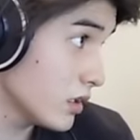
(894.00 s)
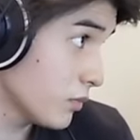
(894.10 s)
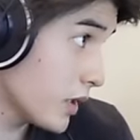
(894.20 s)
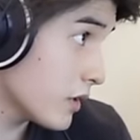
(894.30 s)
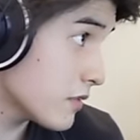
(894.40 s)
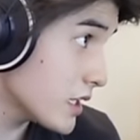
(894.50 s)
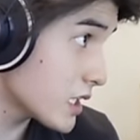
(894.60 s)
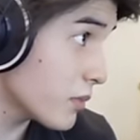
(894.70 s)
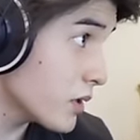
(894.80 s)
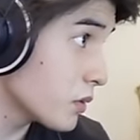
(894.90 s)
生まれつき
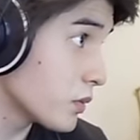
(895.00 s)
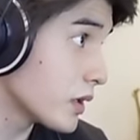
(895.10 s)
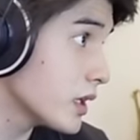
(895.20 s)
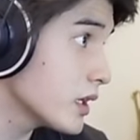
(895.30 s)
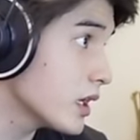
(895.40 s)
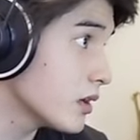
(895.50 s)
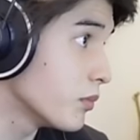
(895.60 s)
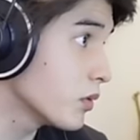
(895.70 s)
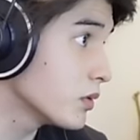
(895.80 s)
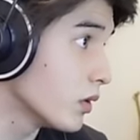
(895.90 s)
喋れることができない
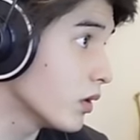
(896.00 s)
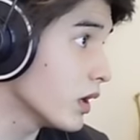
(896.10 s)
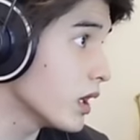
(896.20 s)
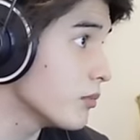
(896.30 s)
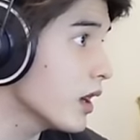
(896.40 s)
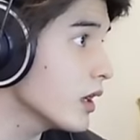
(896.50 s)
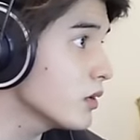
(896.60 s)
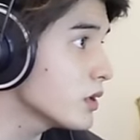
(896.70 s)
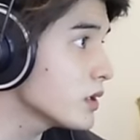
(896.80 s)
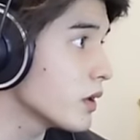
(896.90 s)
僕の、えー、周り
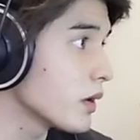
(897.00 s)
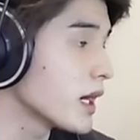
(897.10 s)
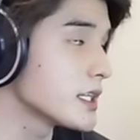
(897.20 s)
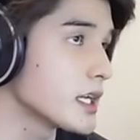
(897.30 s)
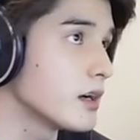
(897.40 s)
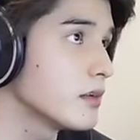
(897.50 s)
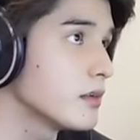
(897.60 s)
の人への感謝。